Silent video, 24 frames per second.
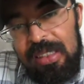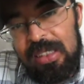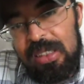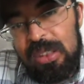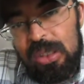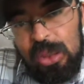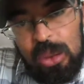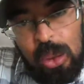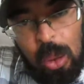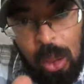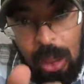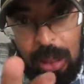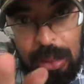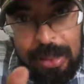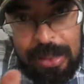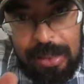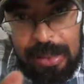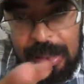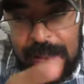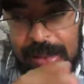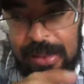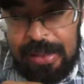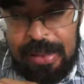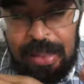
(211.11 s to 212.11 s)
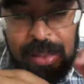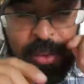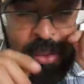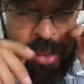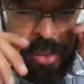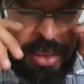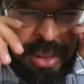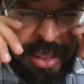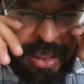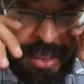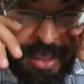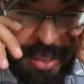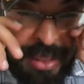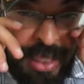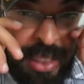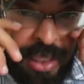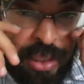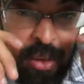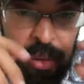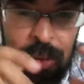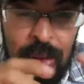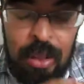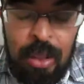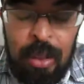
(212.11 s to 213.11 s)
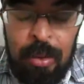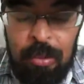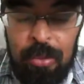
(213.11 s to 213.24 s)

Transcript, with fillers: histórica aí que aconteceu,